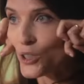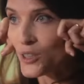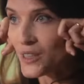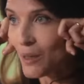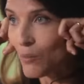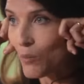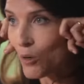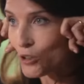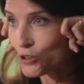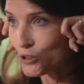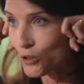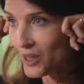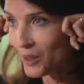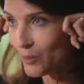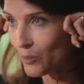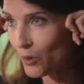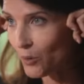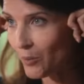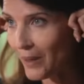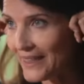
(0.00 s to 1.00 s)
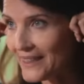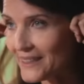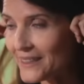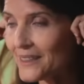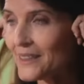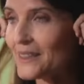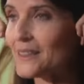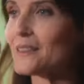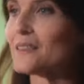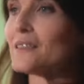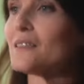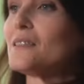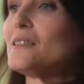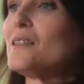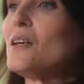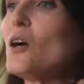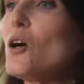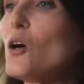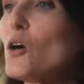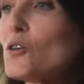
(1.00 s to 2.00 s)
D'abord sur les pommettes,
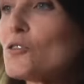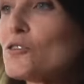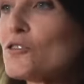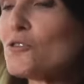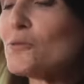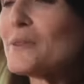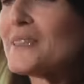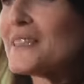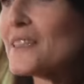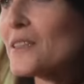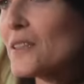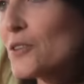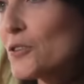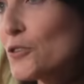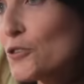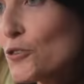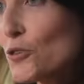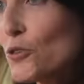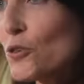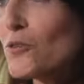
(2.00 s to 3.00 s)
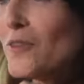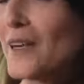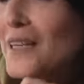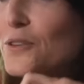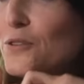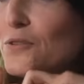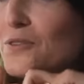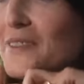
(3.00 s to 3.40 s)
ensuite sur l'ovale du